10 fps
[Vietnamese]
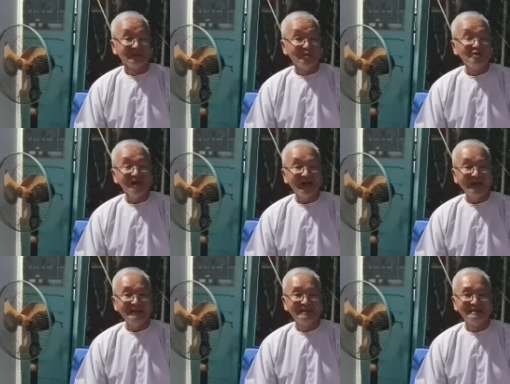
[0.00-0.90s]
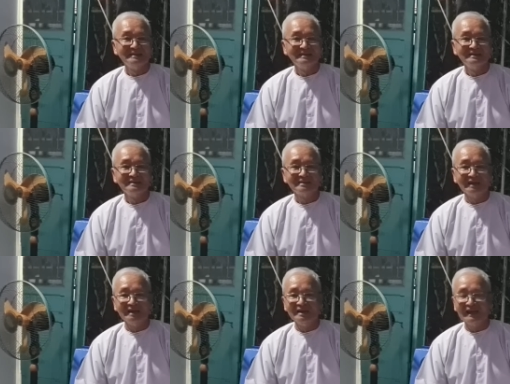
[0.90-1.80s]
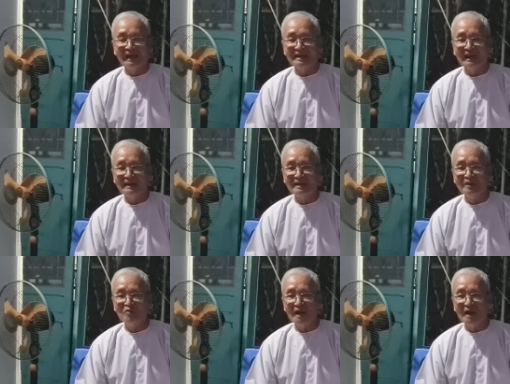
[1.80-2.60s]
điều thứ hai thì lại là liên